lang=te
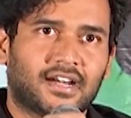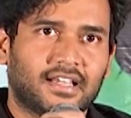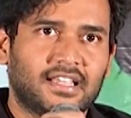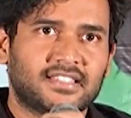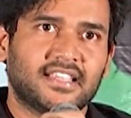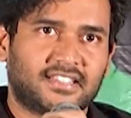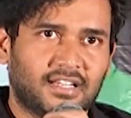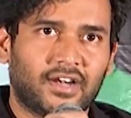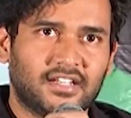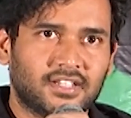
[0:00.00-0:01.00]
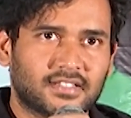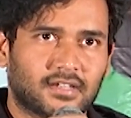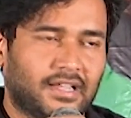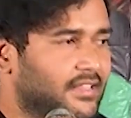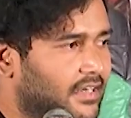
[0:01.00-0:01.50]
స్టార్ట్ అయ్యి సిక్స్టీన్లో ఎండ్
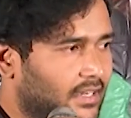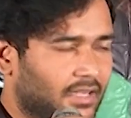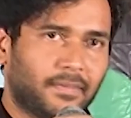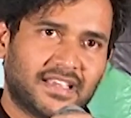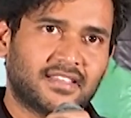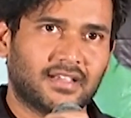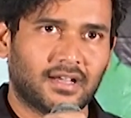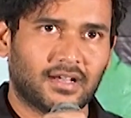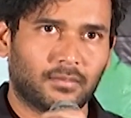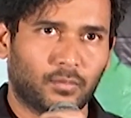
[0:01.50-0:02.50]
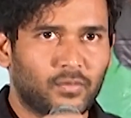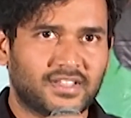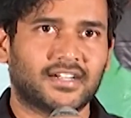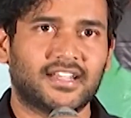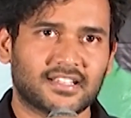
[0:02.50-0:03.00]
చేశాను ఎందుకంటే నాకు బేసిక్గా
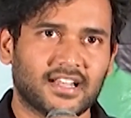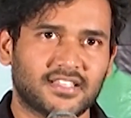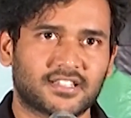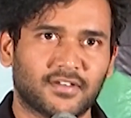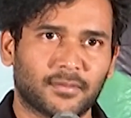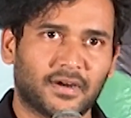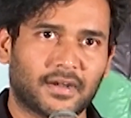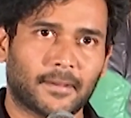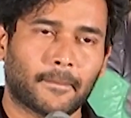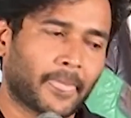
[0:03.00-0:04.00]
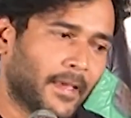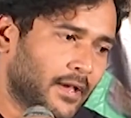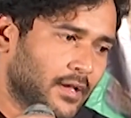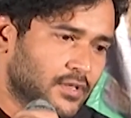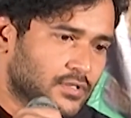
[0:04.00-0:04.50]
మూవీస్ అంటే చాలా ఇష్టం అనమాట
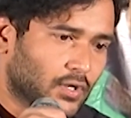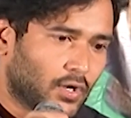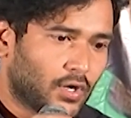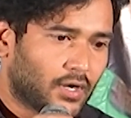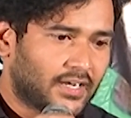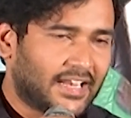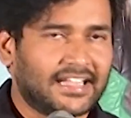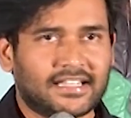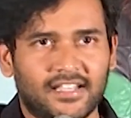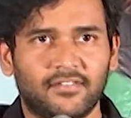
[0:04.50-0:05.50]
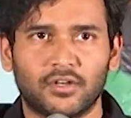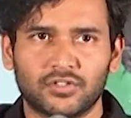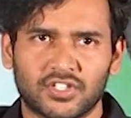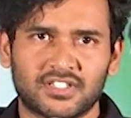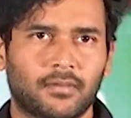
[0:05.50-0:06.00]
సో నేను టీవీ
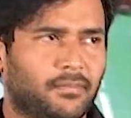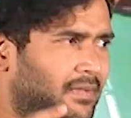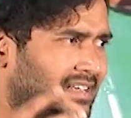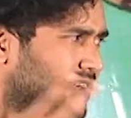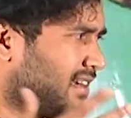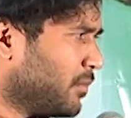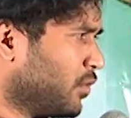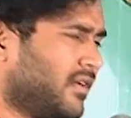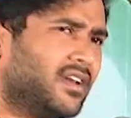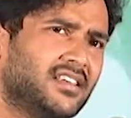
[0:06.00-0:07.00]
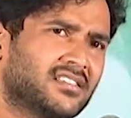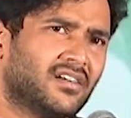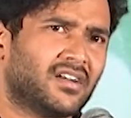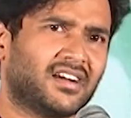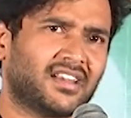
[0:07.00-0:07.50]
నుంచి వచ్చిన బేసిక్గా మూవీలో
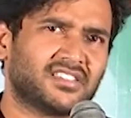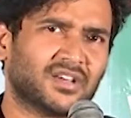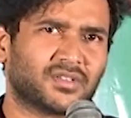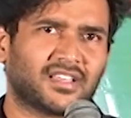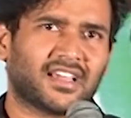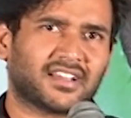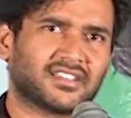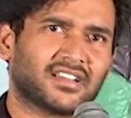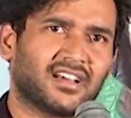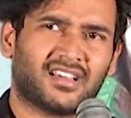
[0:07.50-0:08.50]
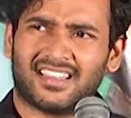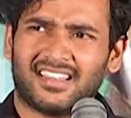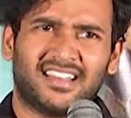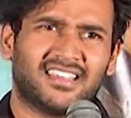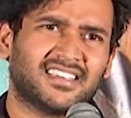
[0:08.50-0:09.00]
తీసుకోవాలంటే జంకుతారు యాక్చువల్గా రే
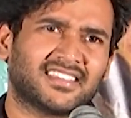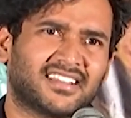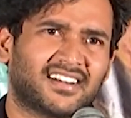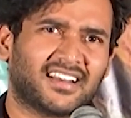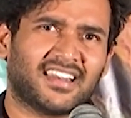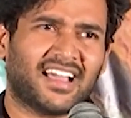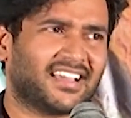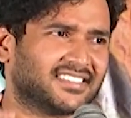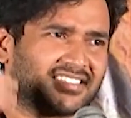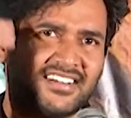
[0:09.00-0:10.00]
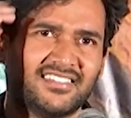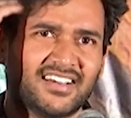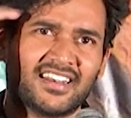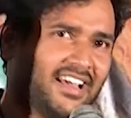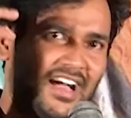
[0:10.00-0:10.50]
ఈడేం చేస్తాడు రా లాగిస్తాడు
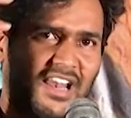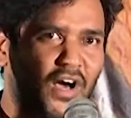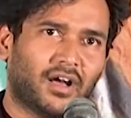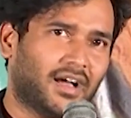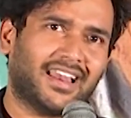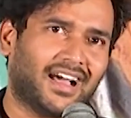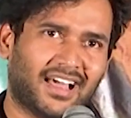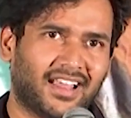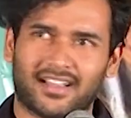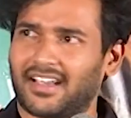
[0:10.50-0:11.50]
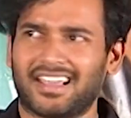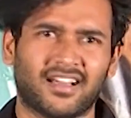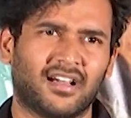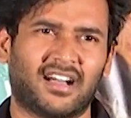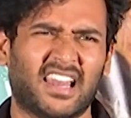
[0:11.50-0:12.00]
అన్నీ అలా అలా
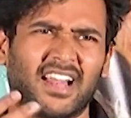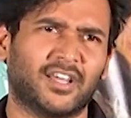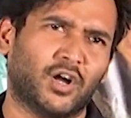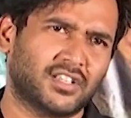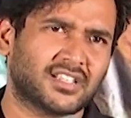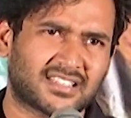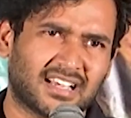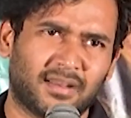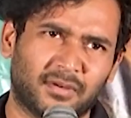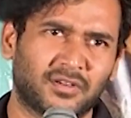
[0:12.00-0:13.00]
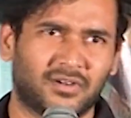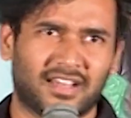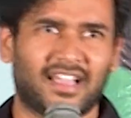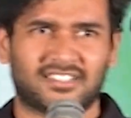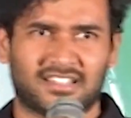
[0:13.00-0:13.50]
అలాంటి ఆలోచనలు చాలామందికి
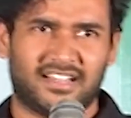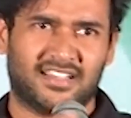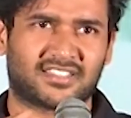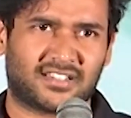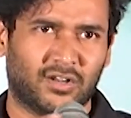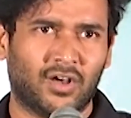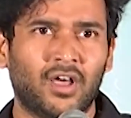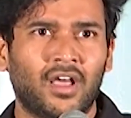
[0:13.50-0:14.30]
ఉంటాయి యాక్చువల్గా ఇండస్ట్రీలో